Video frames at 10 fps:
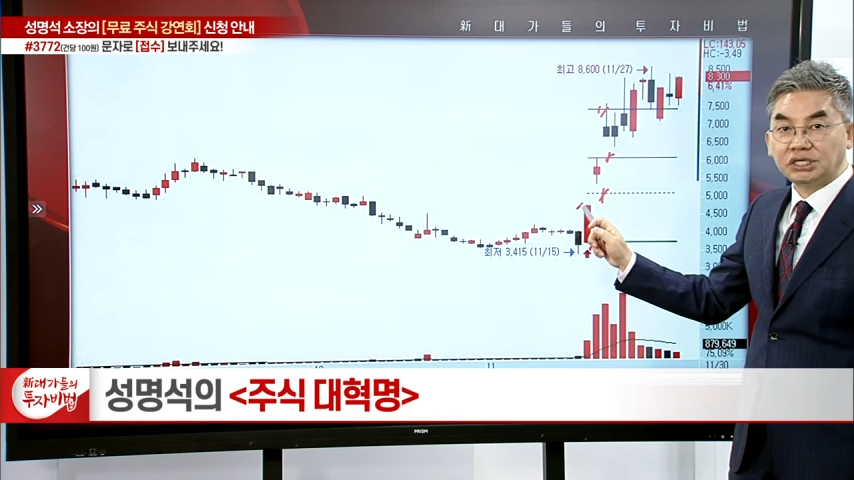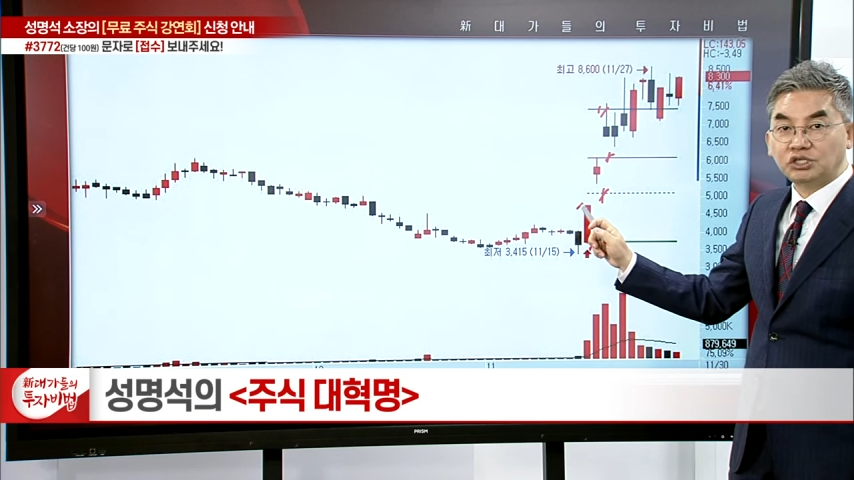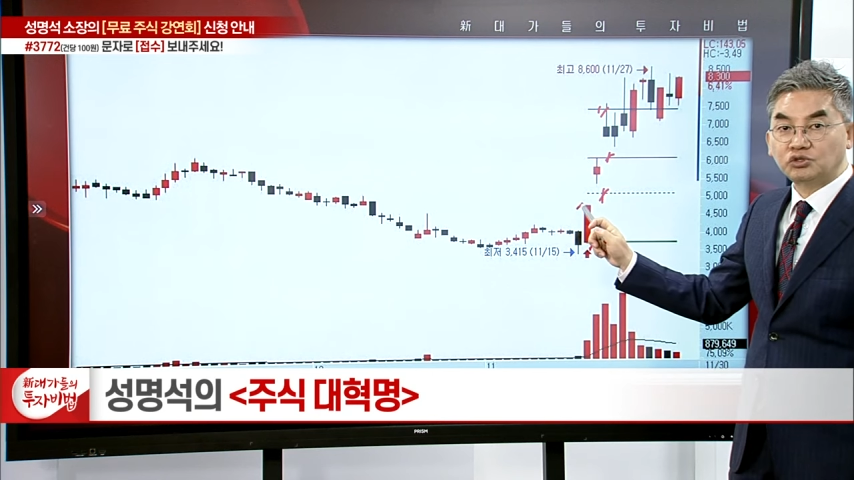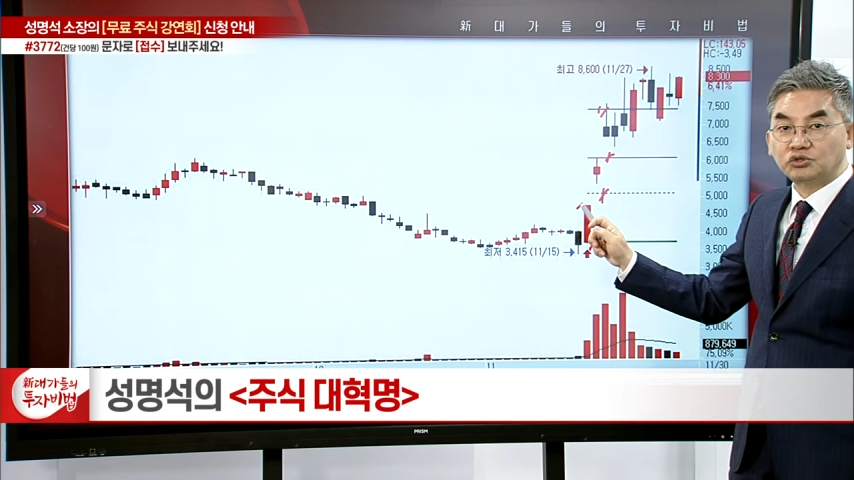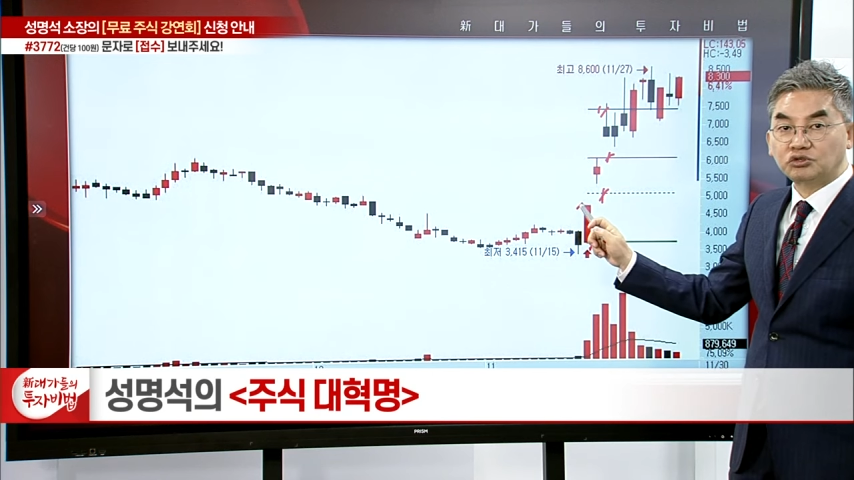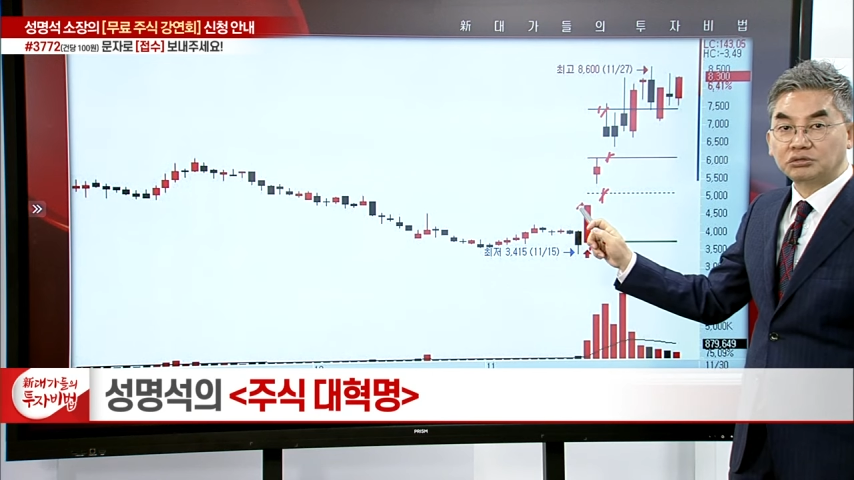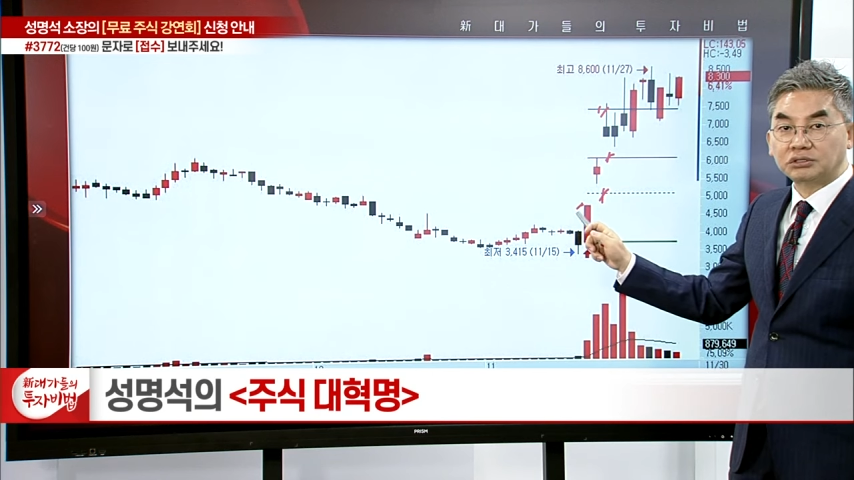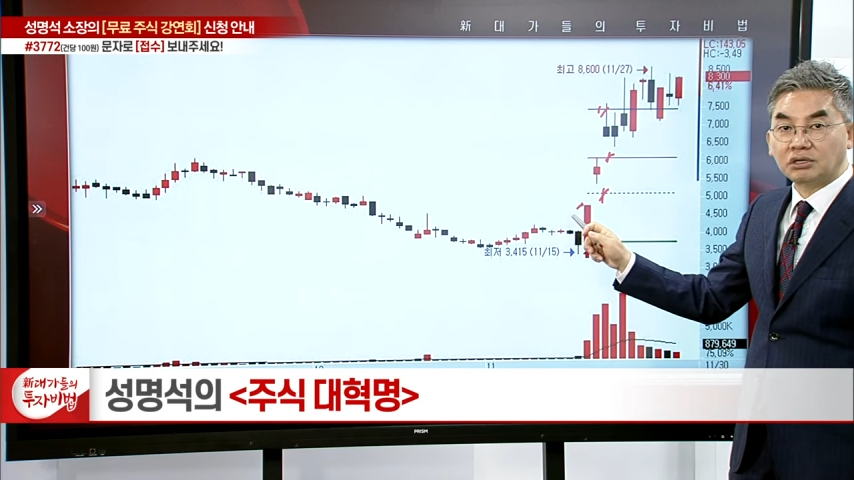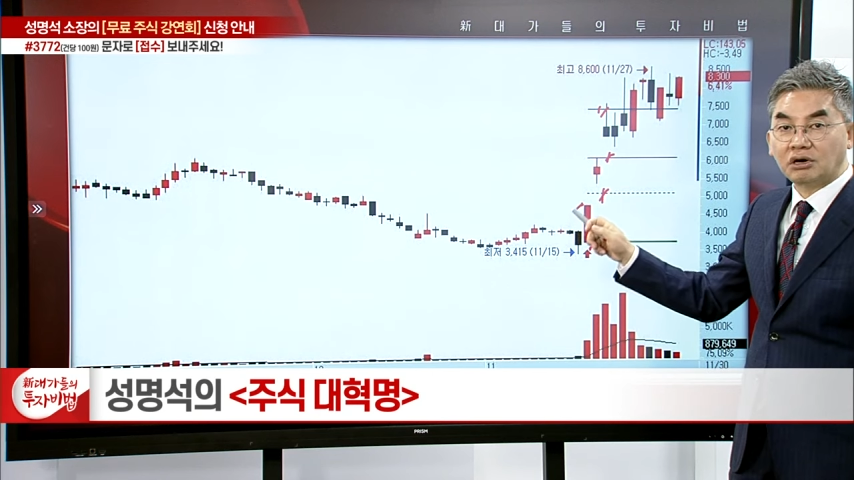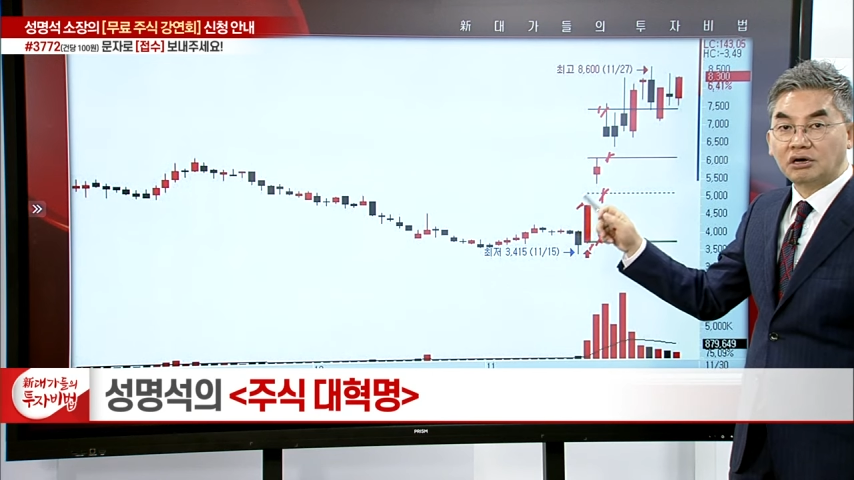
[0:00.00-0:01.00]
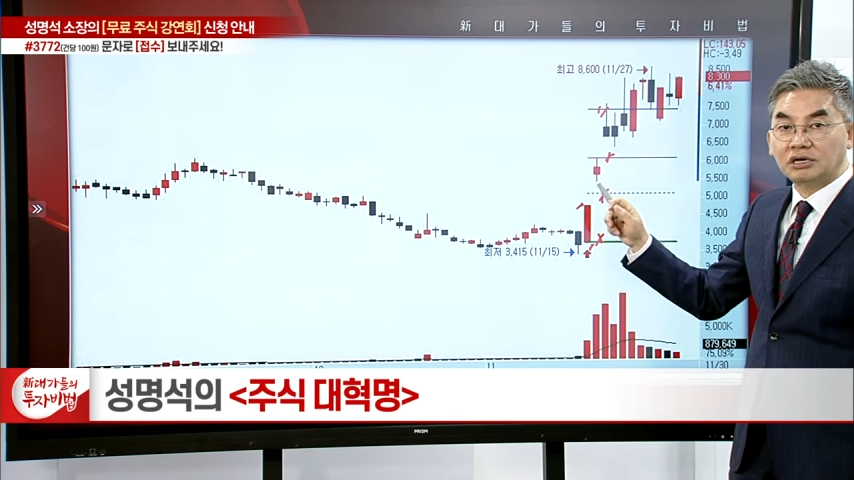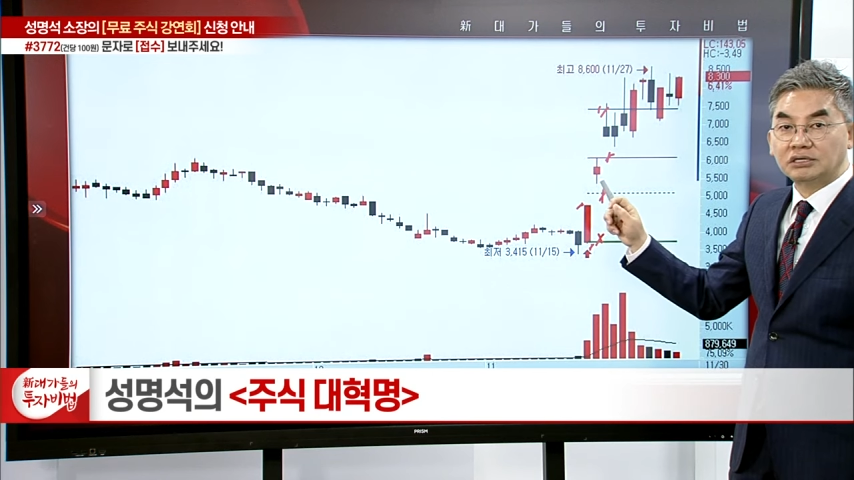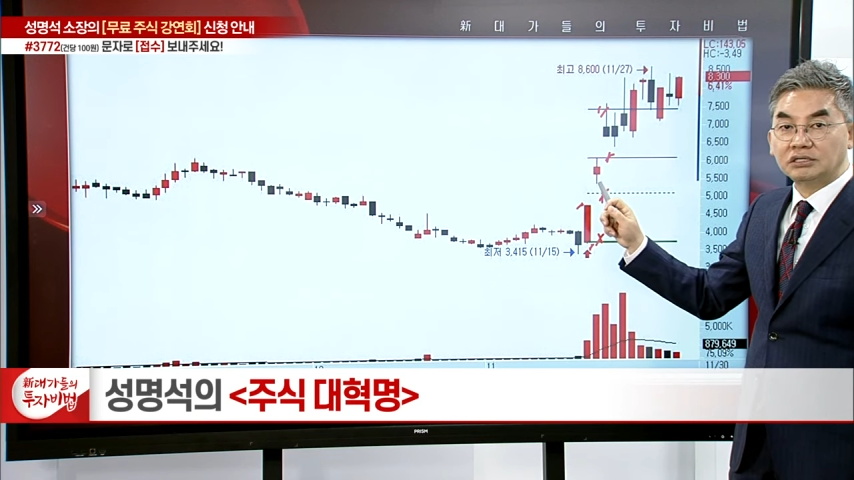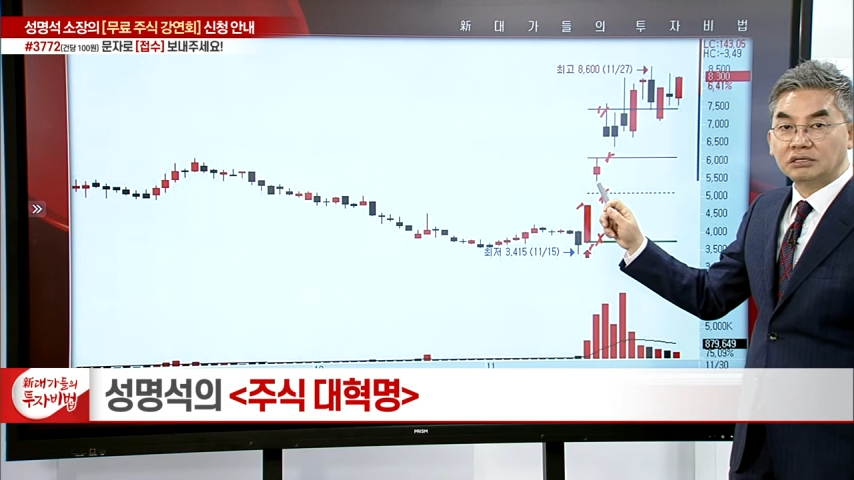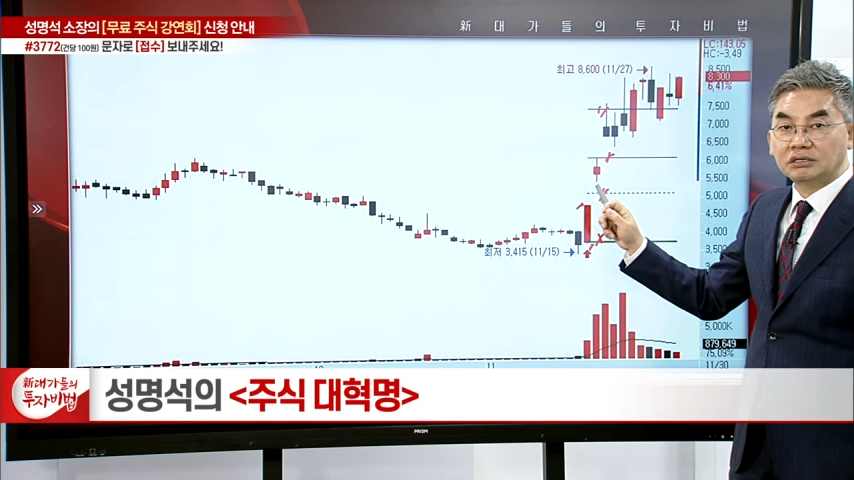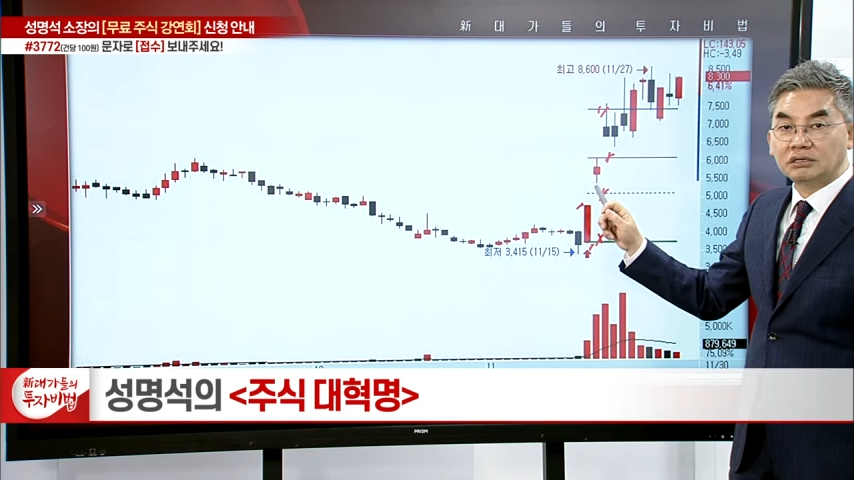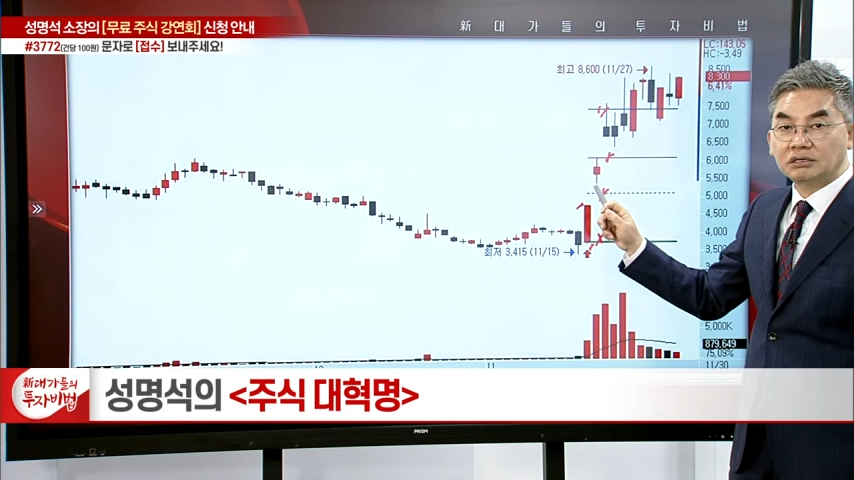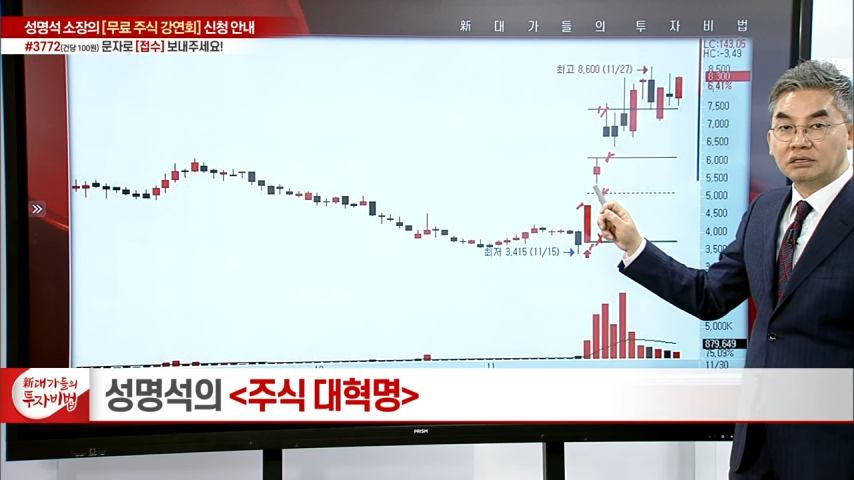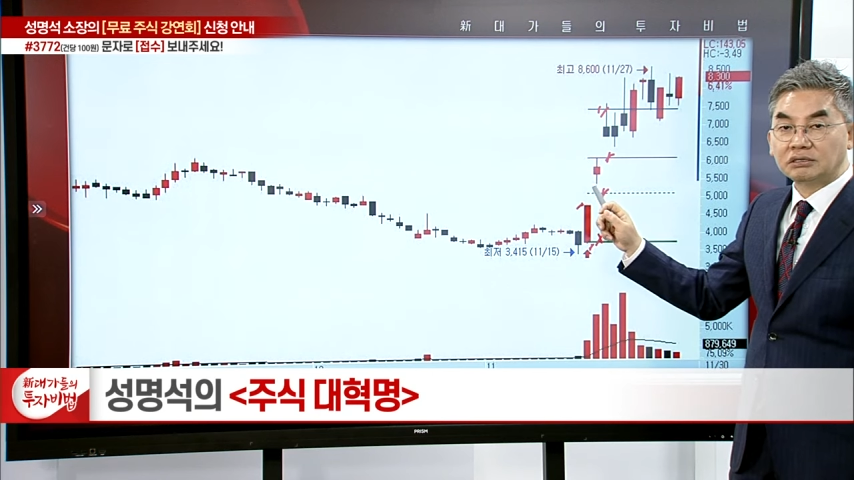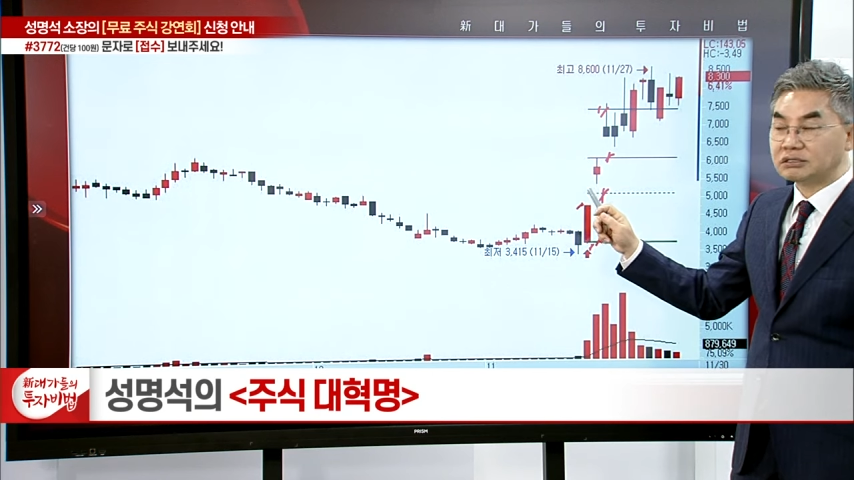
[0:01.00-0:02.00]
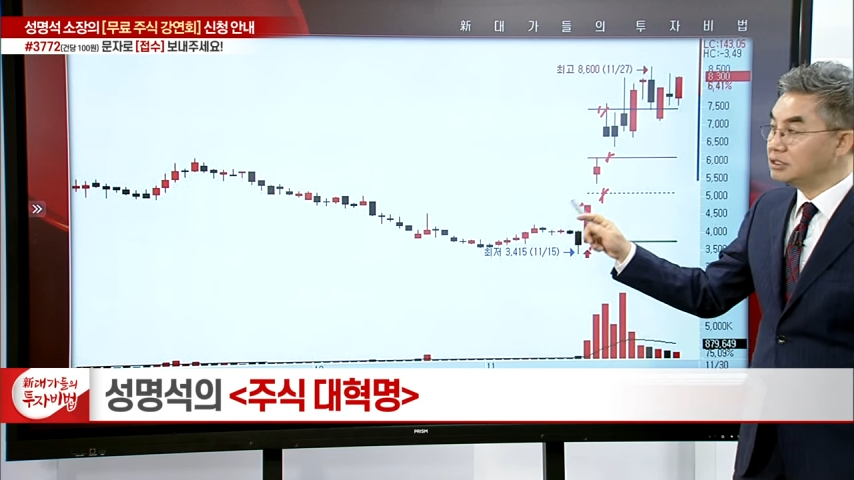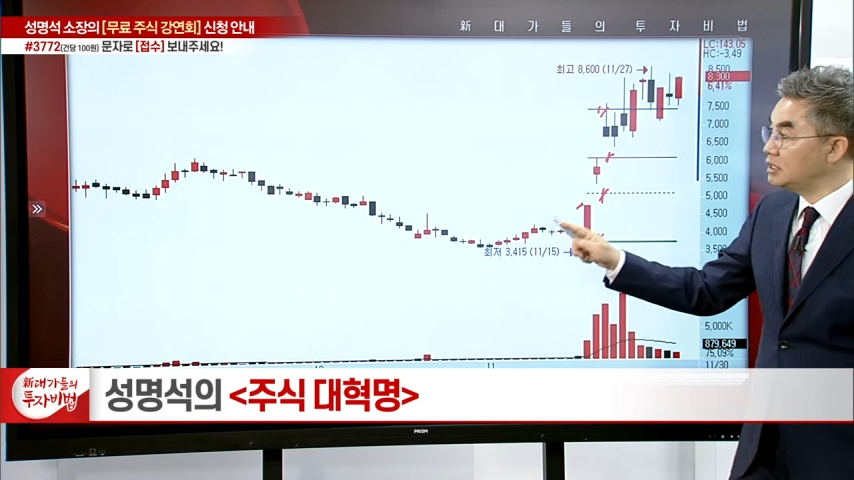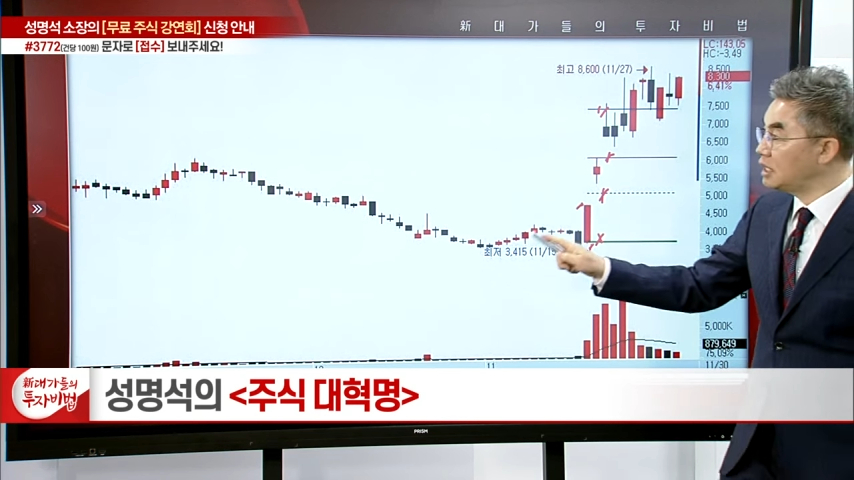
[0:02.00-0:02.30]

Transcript: 기준으로부터 늘